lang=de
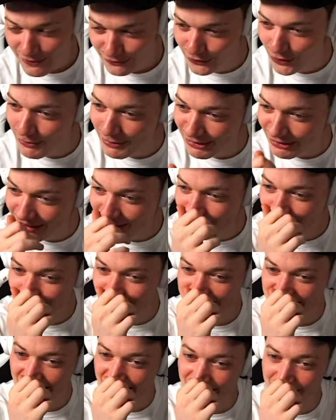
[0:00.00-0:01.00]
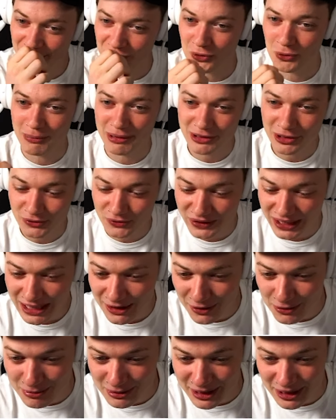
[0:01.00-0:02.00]
Vor allem in den Kommentaren alle so, oh mein Gott, wie
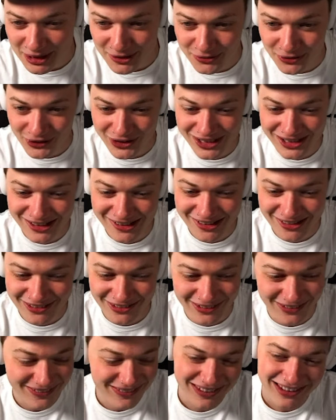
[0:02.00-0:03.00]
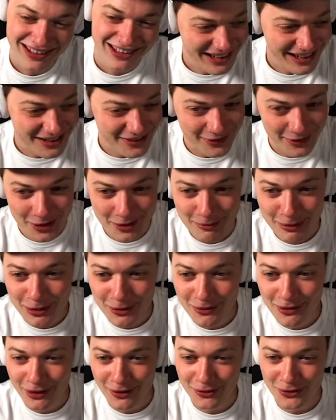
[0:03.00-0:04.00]
redest du mit deiner Freundin so? Egal, das war der normale
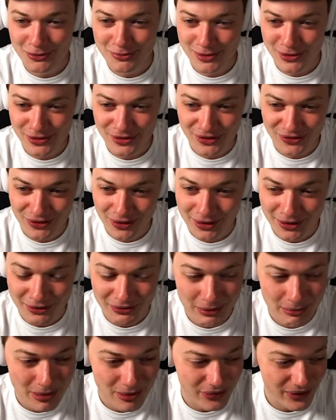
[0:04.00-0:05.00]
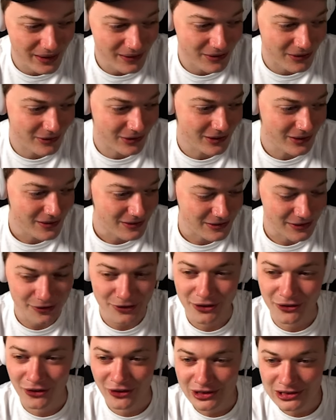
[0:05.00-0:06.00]
Umgangston bei uns, das war, das war perfekt so. Das ist
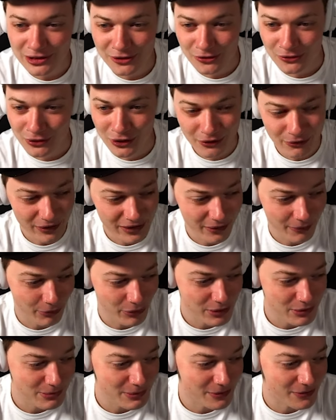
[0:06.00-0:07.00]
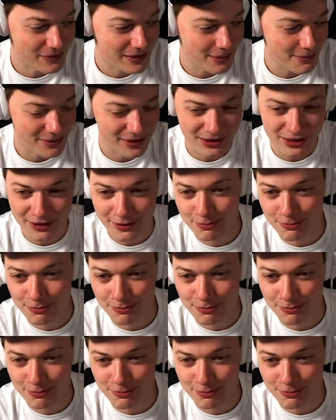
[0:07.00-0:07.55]
auch noch heute so, obwohl, obwohl nicht mehr zusammen sind.